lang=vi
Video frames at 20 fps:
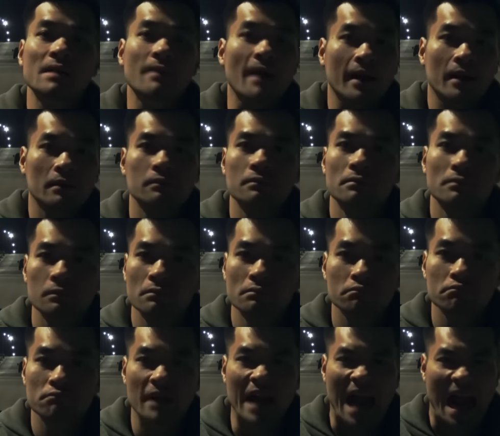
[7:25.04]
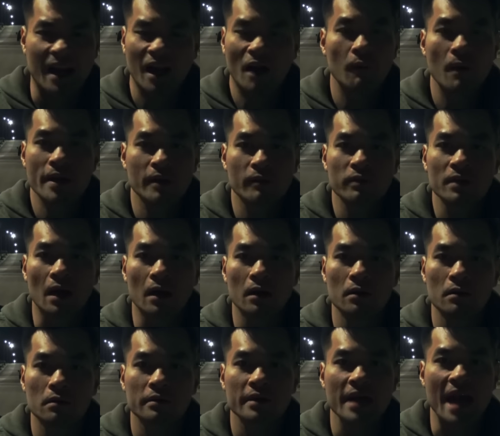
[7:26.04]
các bạn. Gã này không hề chống cự
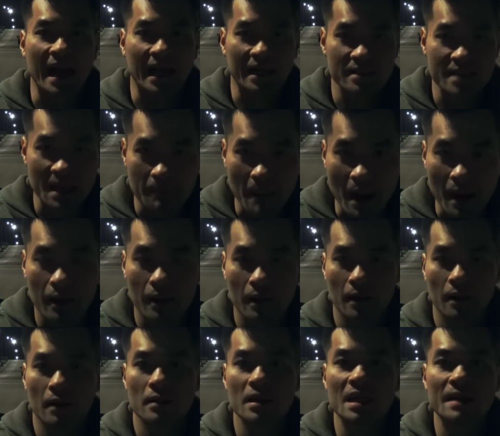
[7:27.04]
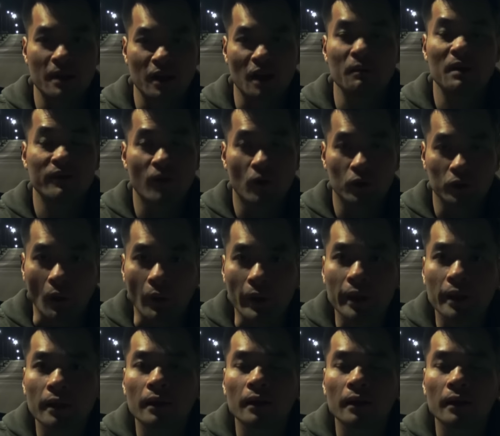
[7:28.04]
luôn, để cảnh sát bắt, nhưng mà nói mình vô tội.